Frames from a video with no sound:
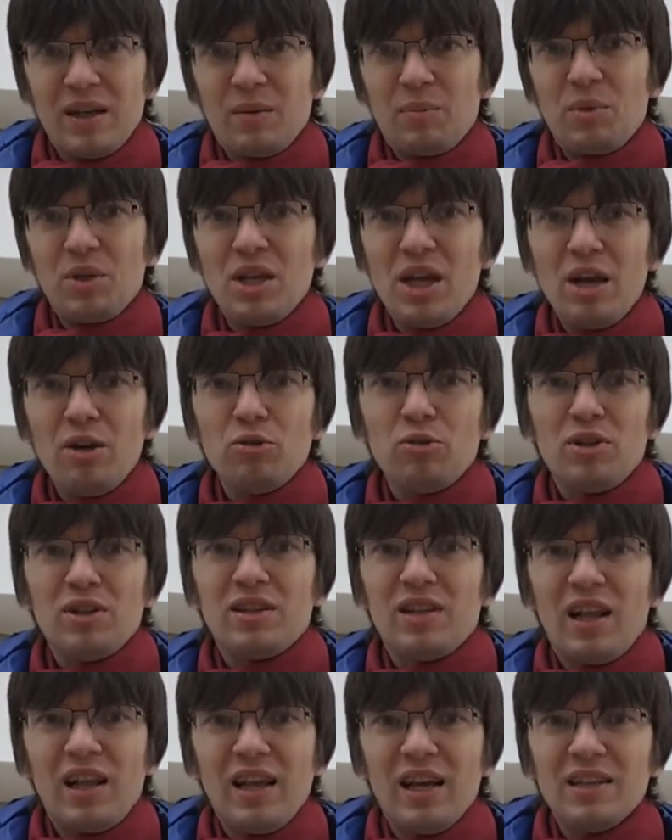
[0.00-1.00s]
Меняют
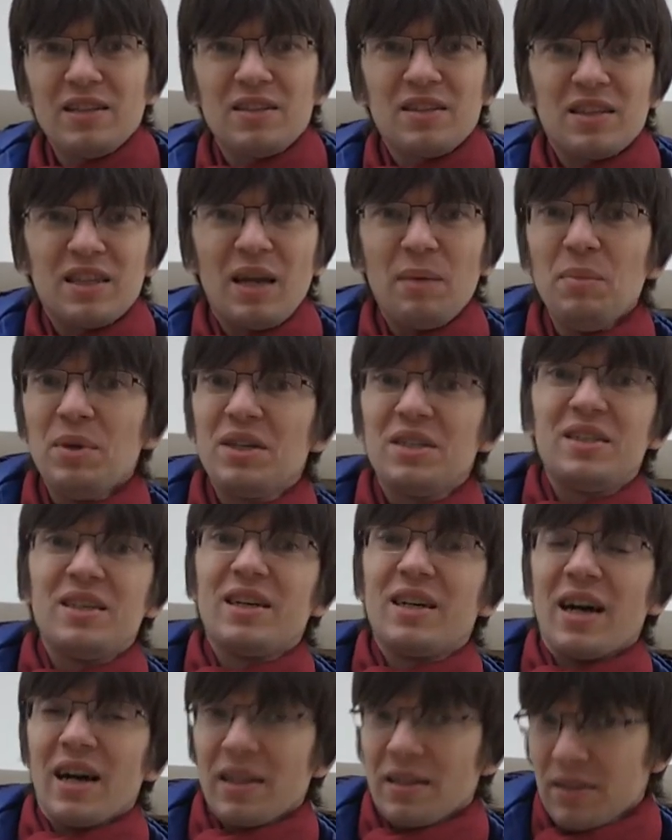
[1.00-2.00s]
итальянца на
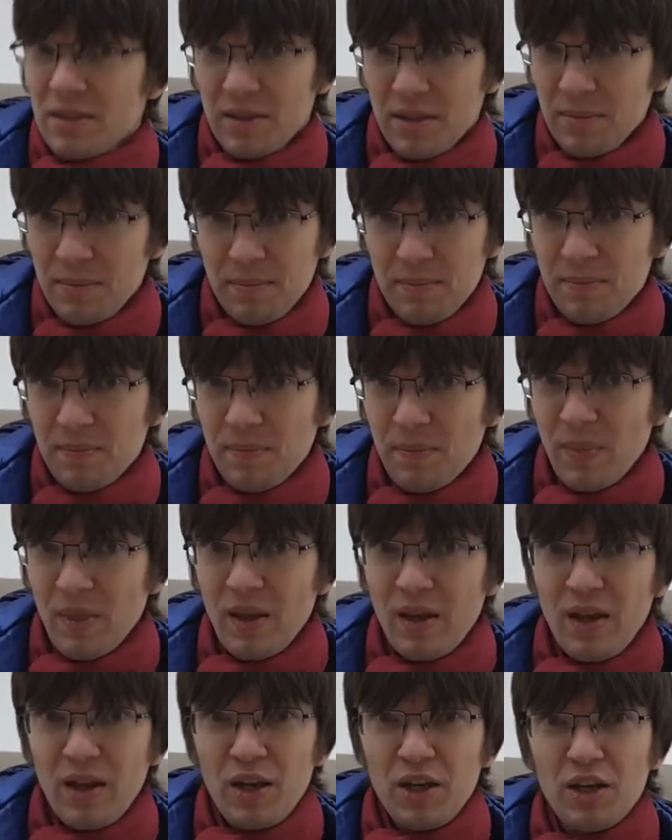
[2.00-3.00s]
мексиканца
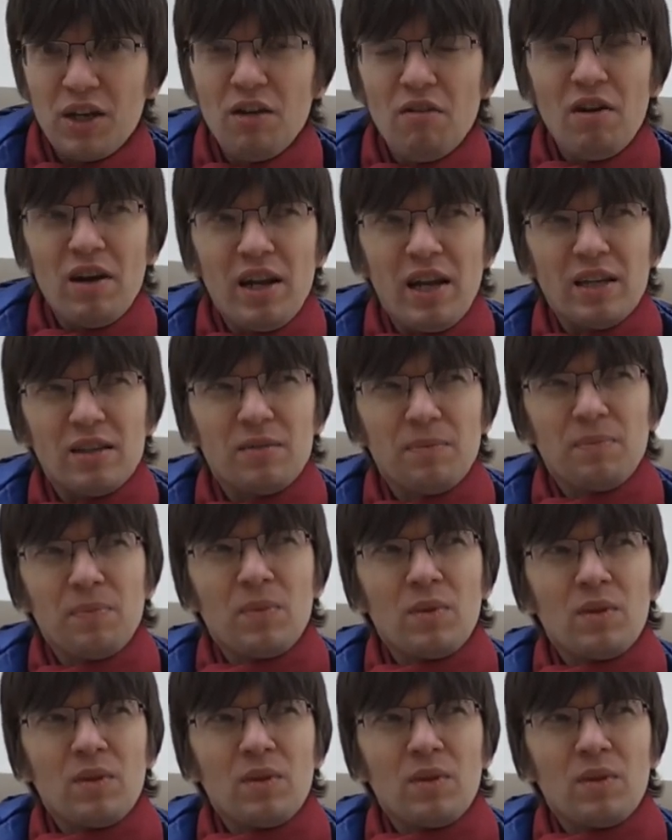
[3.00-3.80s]
и говорят,